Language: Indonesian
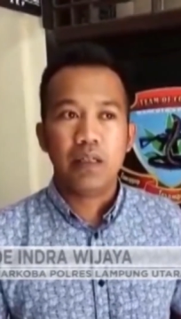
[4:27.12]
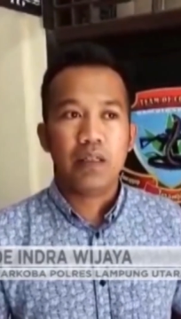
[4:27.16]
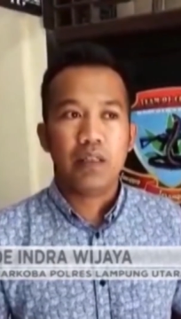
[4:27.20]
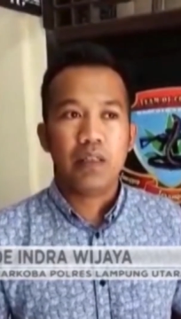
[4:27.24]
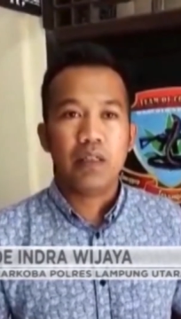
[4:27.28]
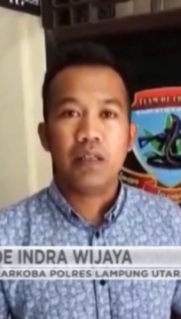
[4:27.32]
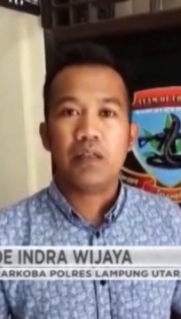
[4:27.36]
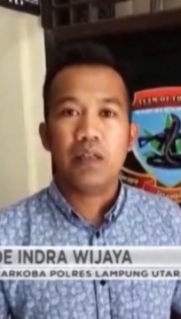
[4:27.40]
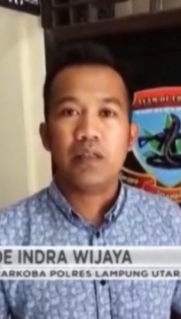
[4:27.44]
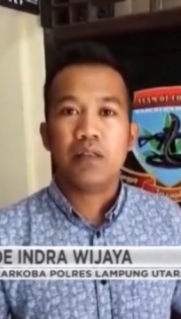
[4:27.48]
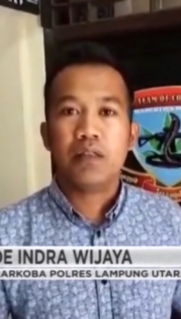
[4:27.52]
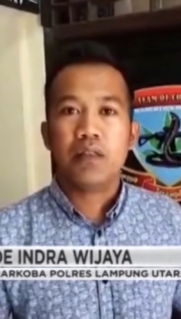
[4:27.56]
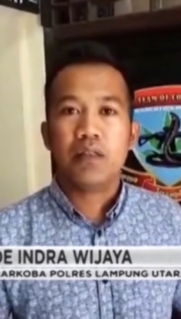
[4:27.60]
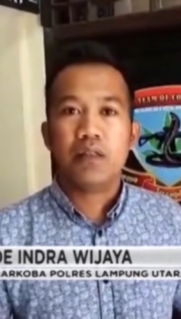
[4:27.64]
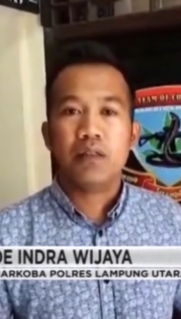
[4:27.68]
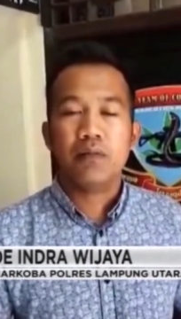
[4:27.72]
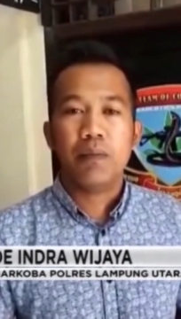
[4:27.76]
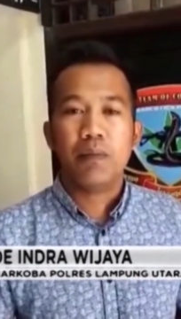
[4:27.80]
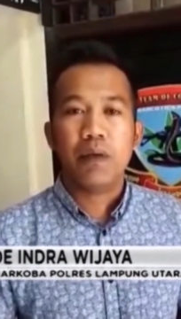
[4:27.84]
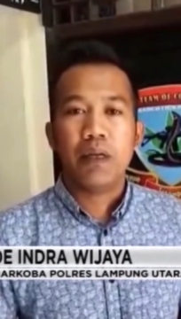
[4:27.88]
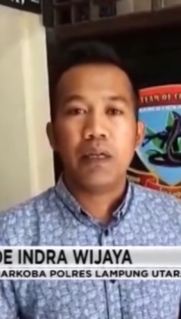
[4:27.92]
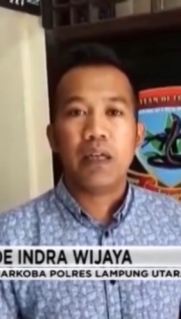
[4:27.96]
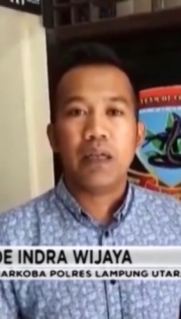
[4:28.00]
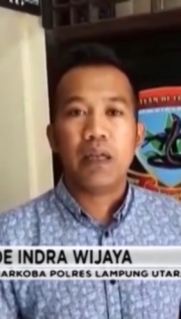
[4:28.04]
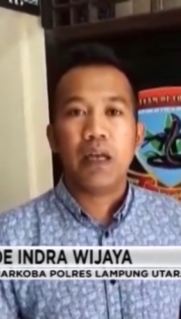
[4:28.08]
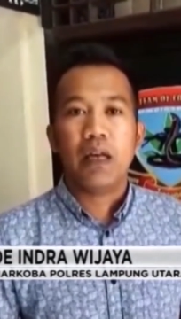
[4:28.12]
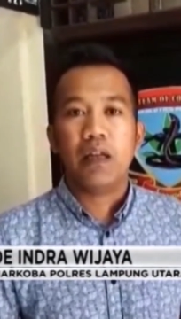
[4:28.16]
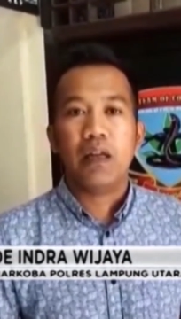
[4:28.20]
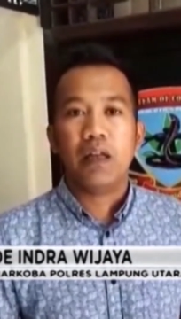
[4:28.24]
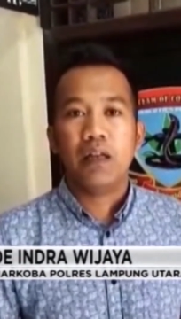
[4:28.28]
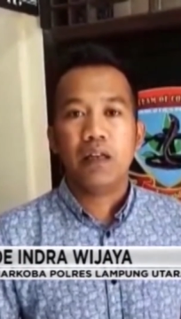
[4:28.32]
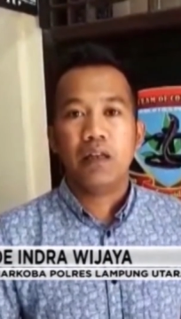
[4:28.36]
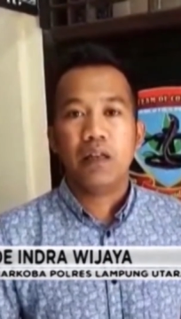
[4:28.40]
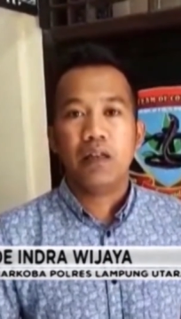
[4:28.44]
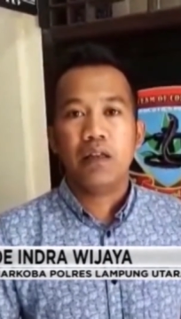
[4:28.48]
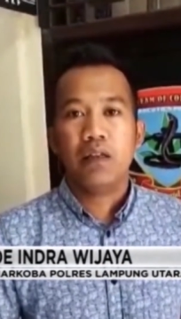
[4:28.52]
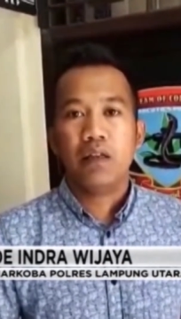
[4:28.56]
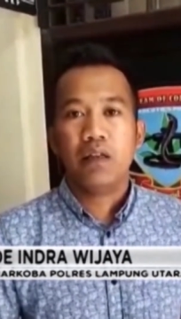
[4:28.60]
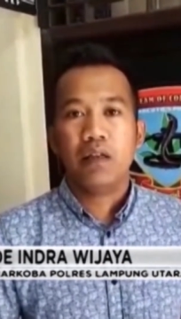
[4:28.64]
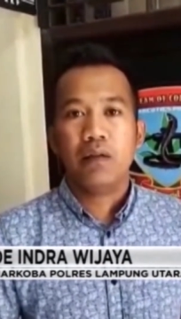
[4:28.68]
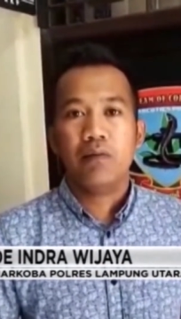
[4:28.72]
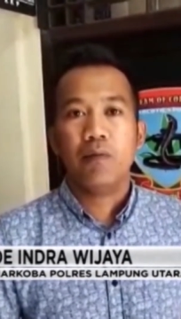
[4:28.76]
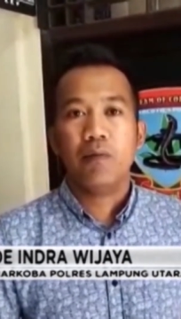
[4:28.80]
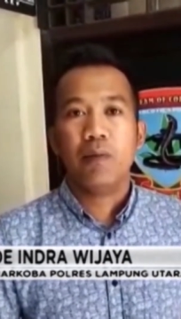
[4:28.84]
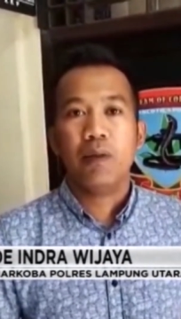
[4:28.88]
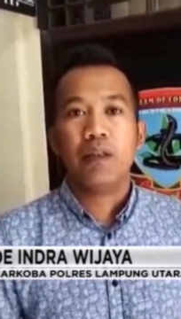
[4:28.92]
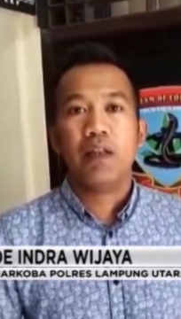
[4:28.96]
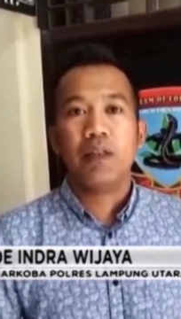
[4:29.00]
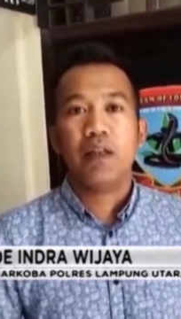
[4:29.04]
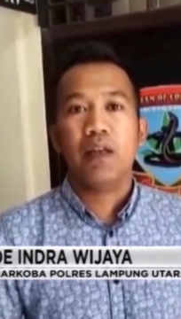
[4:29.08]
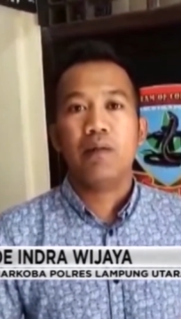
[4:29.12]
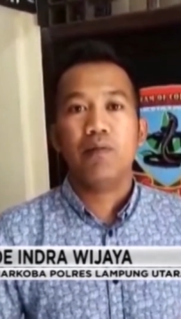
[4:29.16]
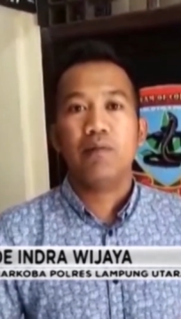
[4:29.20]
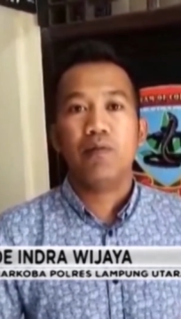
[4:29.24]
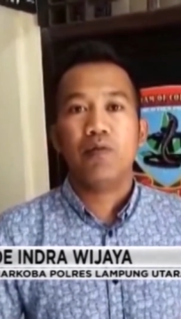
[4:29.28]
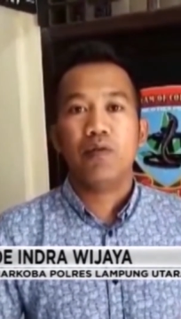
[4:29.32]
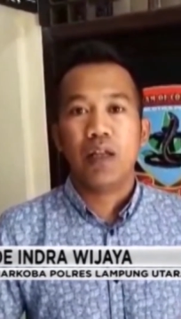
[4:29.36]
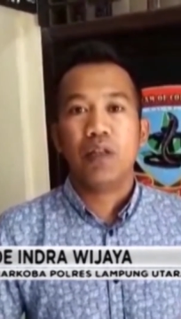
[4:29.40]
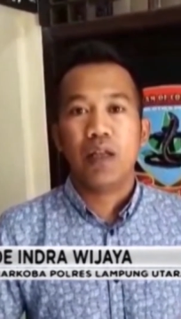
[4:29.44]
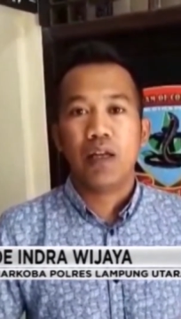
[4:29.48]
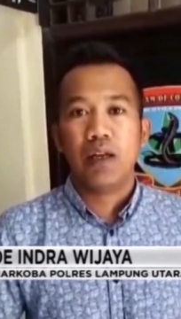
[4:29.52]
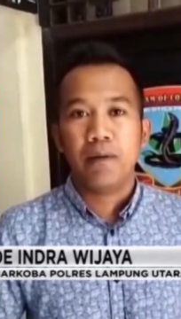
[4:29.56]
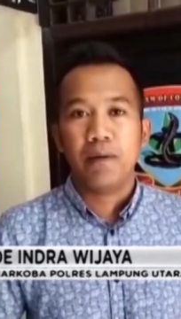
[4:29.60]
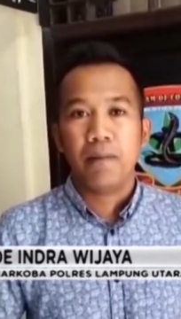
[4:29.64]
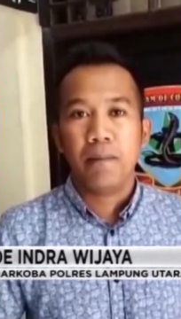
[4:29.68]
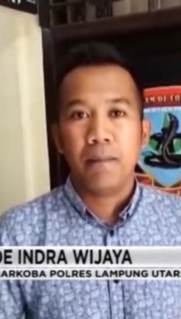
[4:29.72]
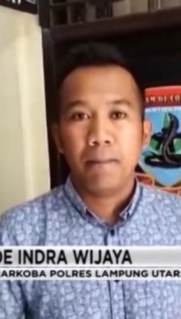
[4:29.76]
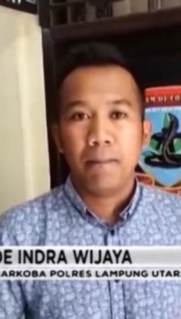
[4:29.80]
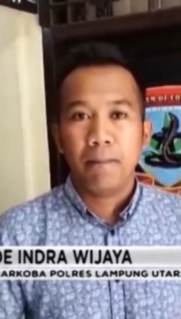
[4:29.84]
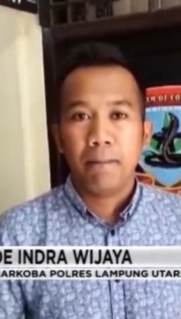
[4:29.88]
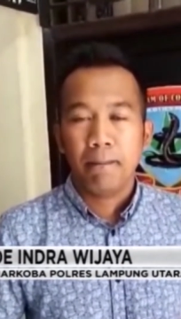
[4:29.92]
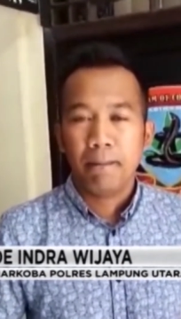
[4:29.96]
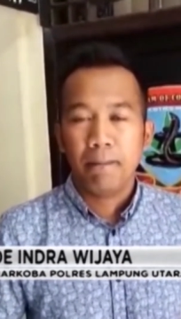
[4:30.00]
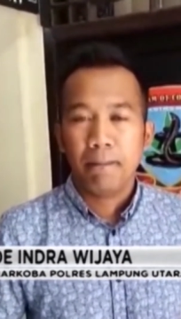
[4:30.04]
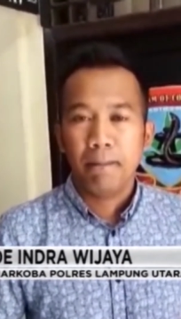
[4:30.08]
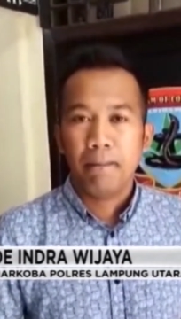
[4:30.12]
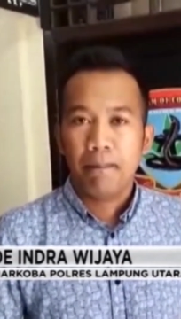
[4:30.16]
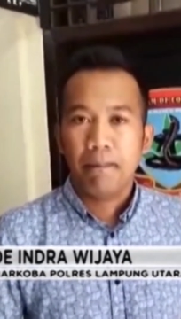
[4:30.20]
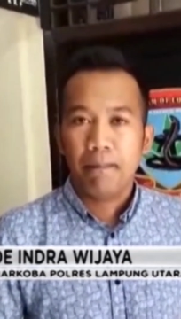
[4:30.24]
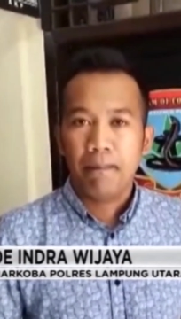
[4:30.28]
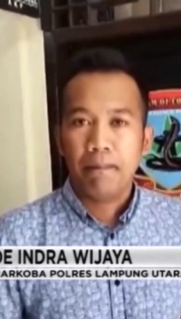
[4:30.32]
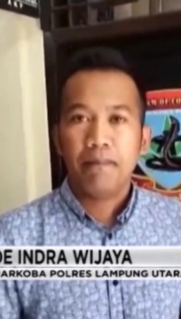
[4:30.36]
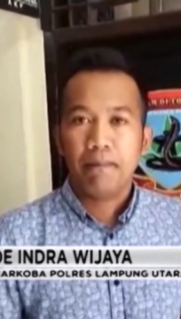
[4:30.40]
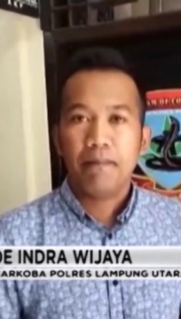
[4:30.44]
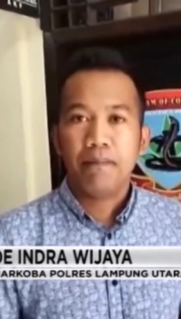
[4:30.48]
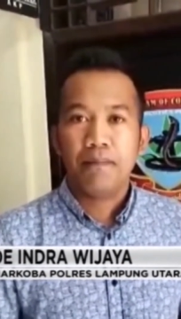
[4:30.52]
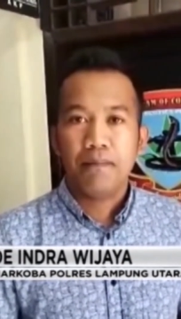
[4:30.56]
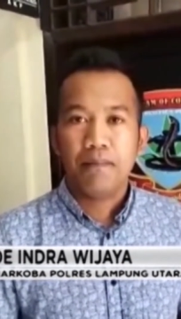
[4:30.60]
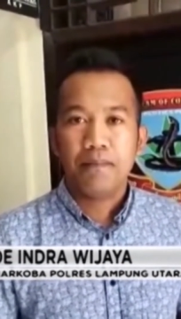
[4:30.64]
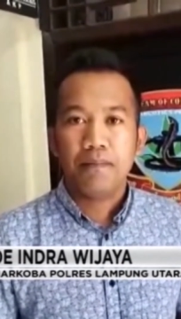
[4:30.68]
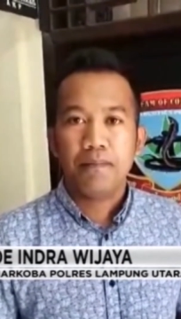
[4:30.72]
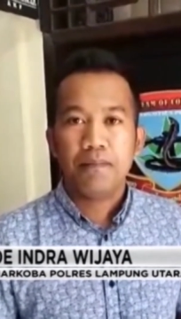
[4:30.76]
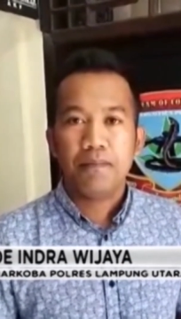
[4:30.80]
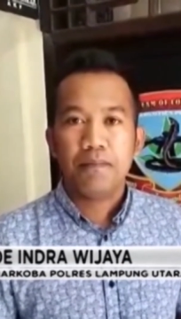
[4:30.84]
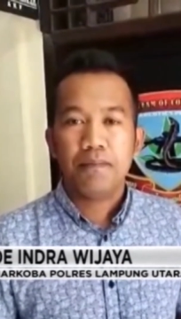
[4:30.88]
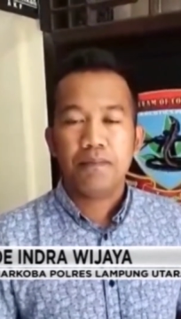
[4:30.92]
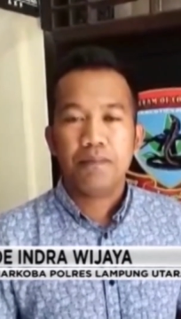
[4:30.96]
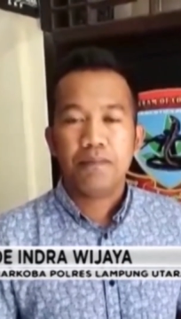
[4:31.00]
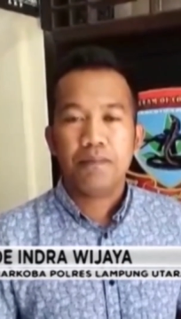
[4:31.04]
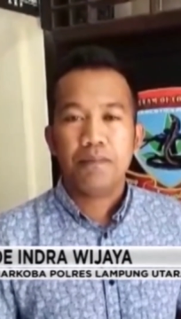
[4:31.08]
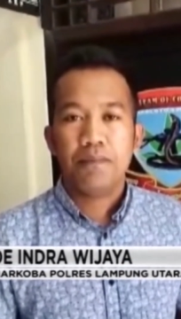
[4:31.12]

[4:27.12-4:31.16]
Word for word: di dinas perikanan Kabupaten Lampung Utara hmm.